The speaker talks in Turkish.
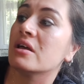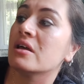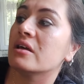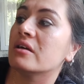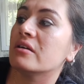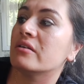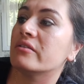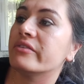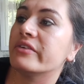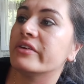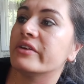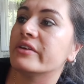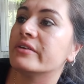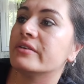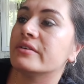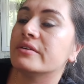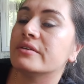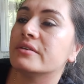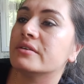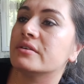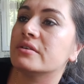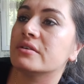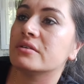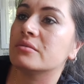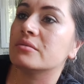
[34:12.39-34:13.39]
Ve
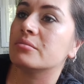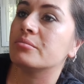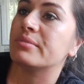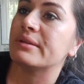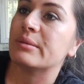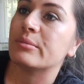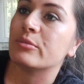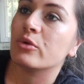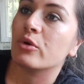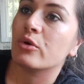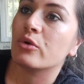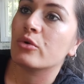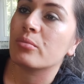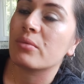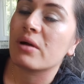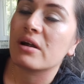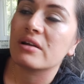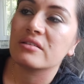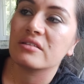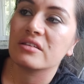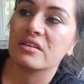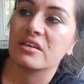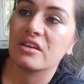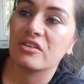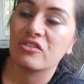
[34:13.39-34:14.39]
e, bilmiyorum
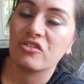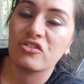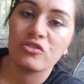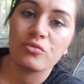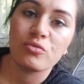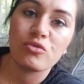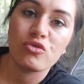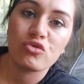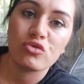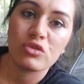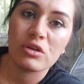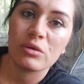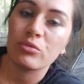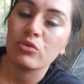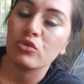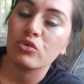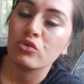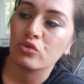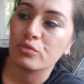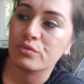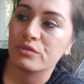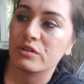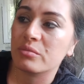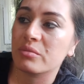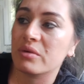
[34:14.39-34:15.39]
artık geçici bir süremi
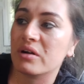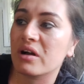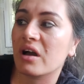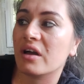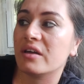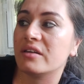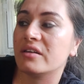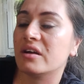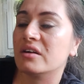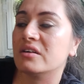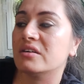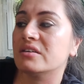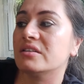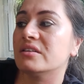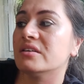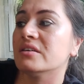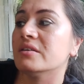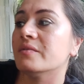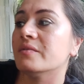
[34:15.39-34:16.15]
YouTube'da mı kaynaklı.